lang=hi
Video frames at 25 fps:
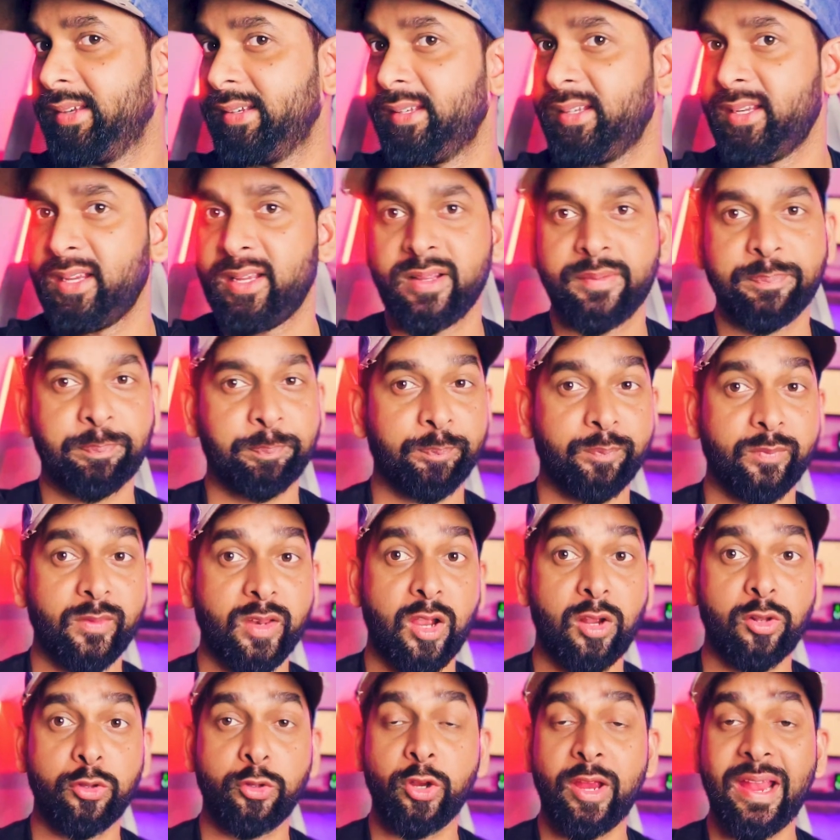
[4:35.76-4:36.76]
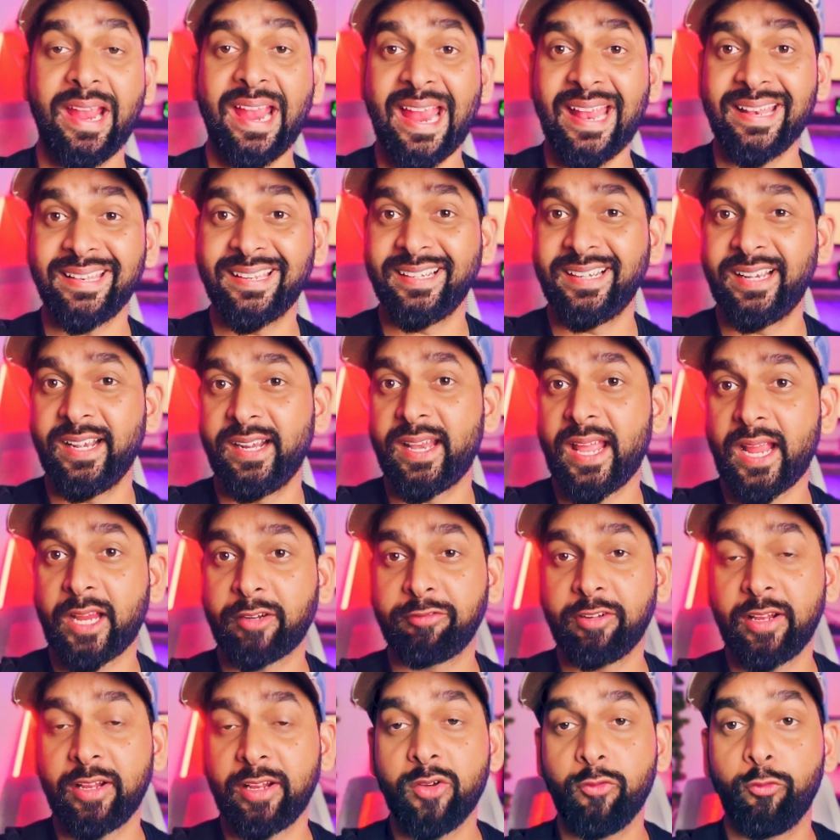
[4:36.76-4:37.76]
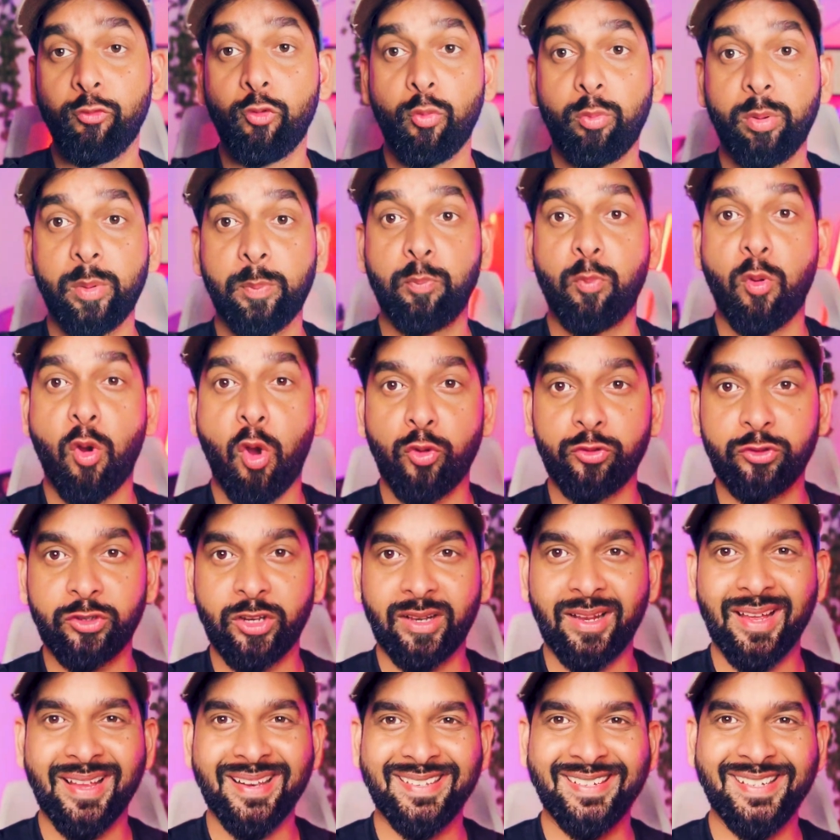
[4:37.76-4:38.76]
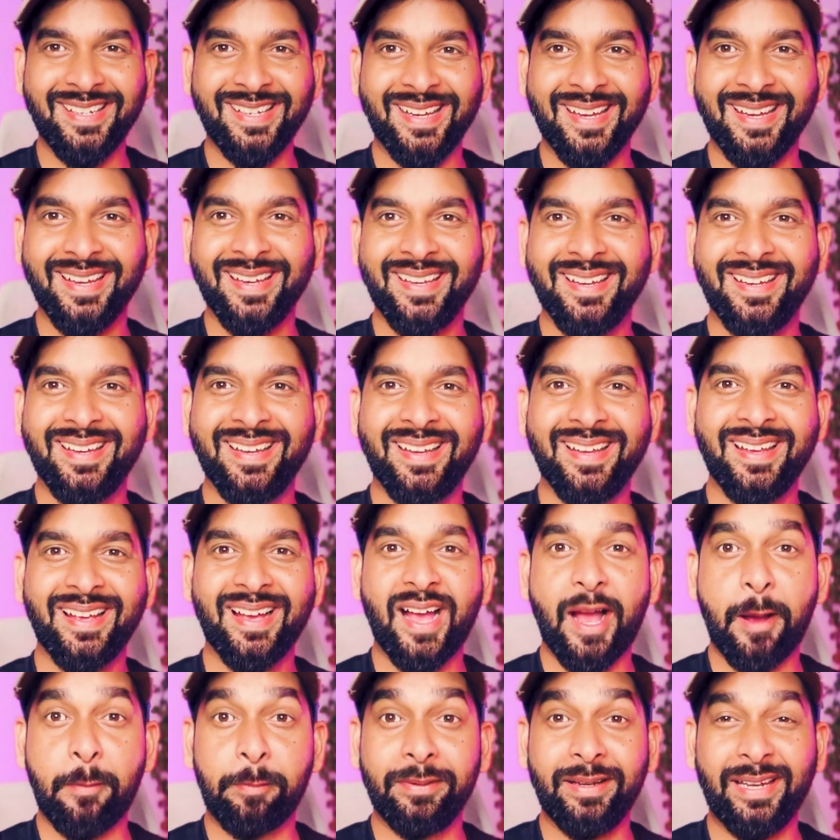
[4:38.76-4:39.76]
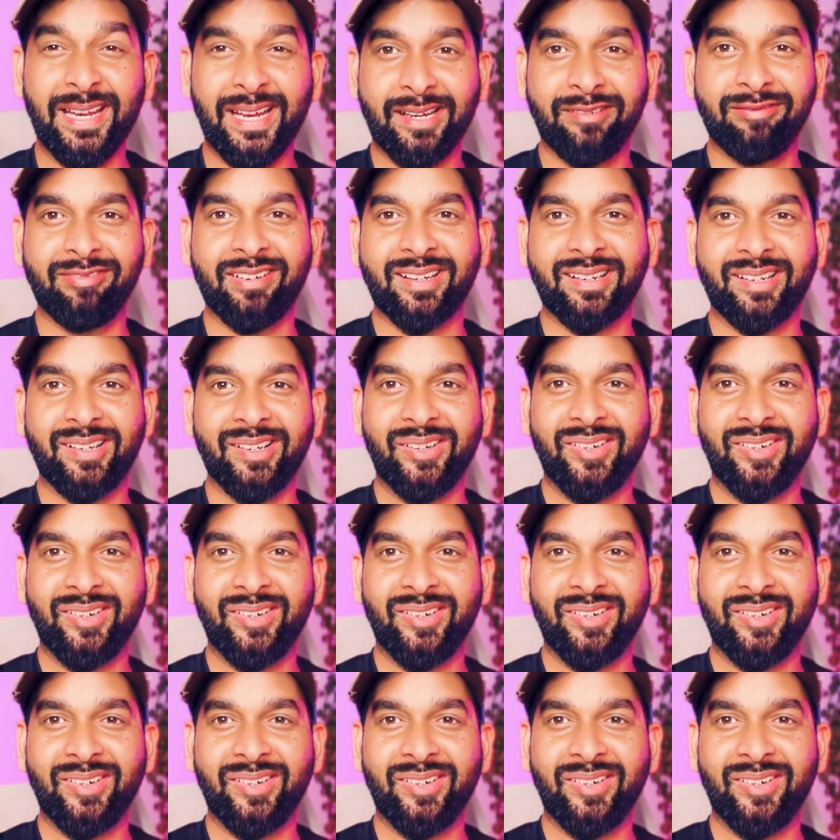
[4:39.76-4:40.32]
या और जो एज डिटेक्शन है वो भी बहुत ज़्यादा अच्छी है आप देख सकते